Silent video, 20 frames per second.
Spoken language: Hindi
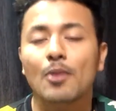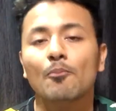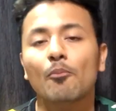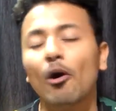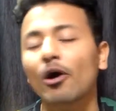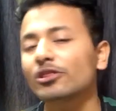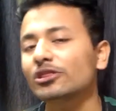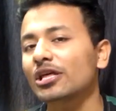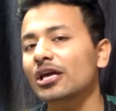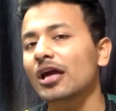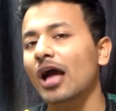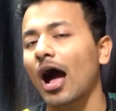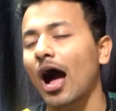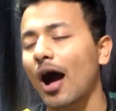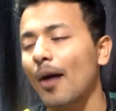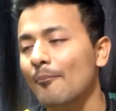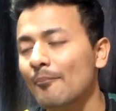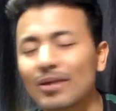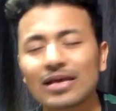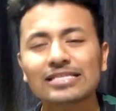बहुत ही
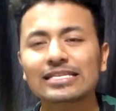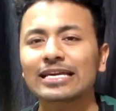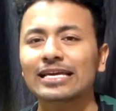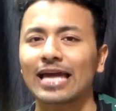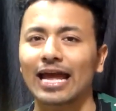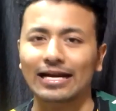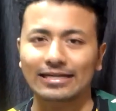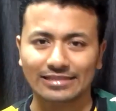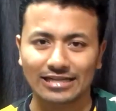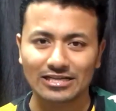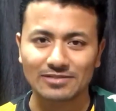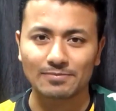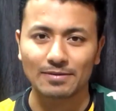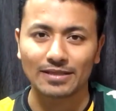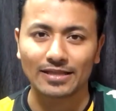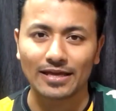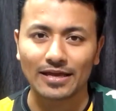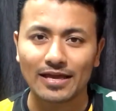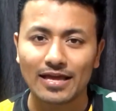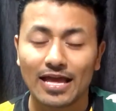अमेजिंग कैरेक्टर्स
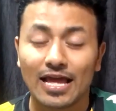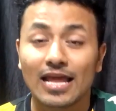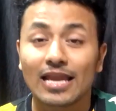में थे